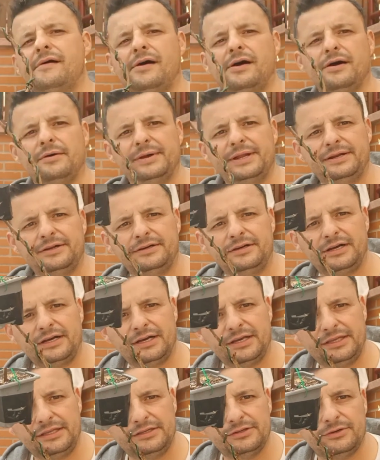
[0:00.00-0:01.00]
A ver,
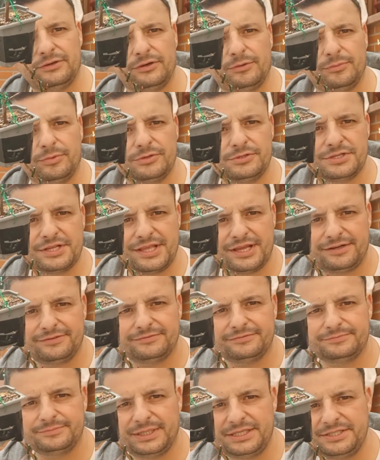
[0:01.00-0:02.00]
ahí os lo puedo enseñar,
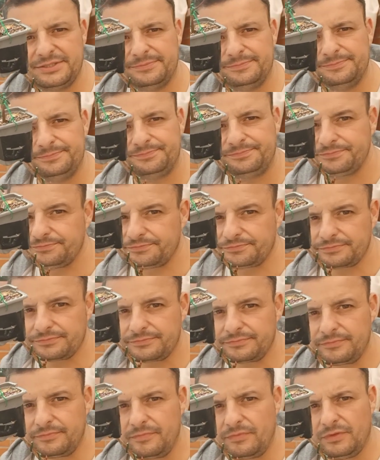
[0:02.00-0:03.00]
¿veis?
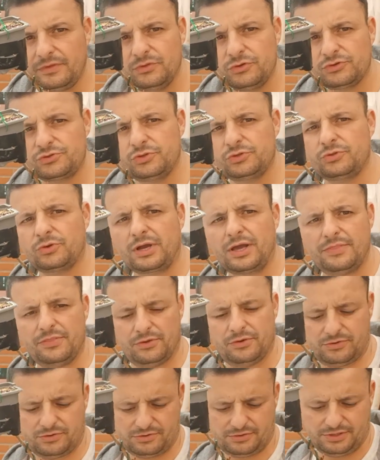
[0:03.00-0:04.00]
No estoy
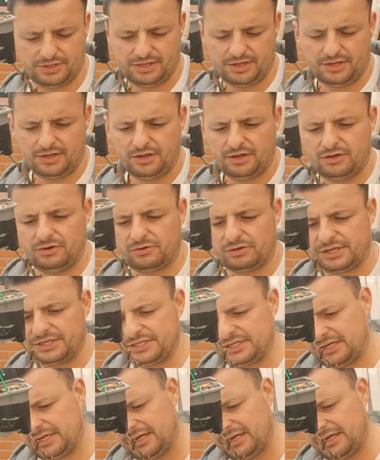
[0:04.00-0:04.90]
tocando lo que es